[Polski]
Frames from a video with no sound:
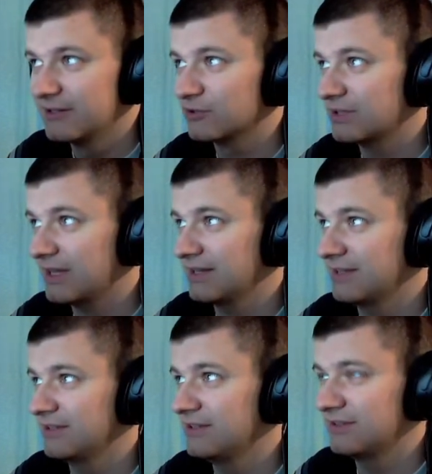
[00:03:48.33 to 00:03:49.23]

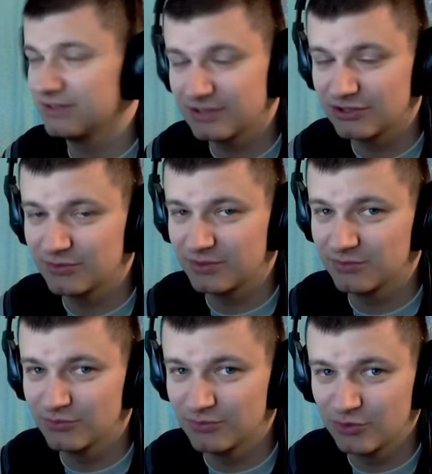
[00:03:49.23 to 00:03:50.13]
totalnie nic innego miał,
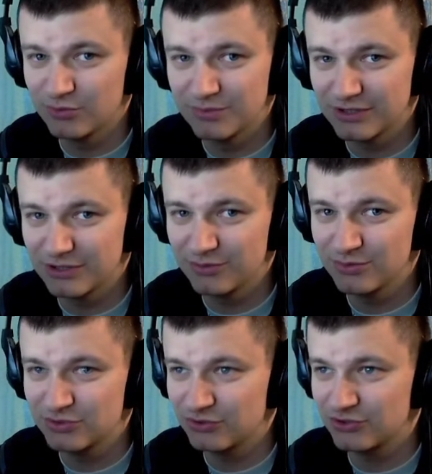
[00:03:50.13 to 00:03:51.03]
mógłbym nie
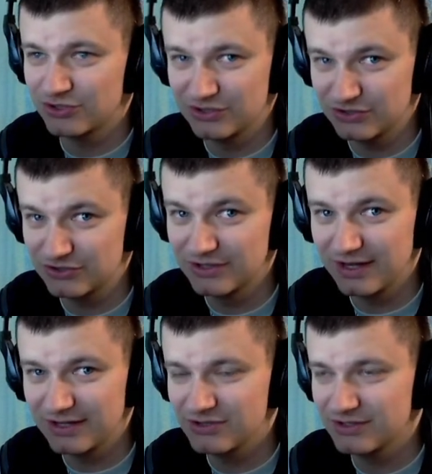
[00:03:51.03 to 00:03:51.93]
robić, tylko siedzieć,
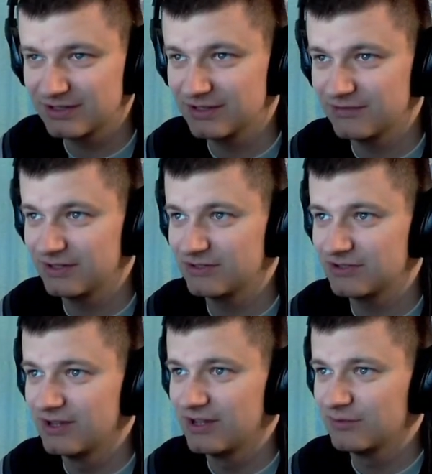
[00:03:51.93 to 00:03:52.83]
grać i nagrywać,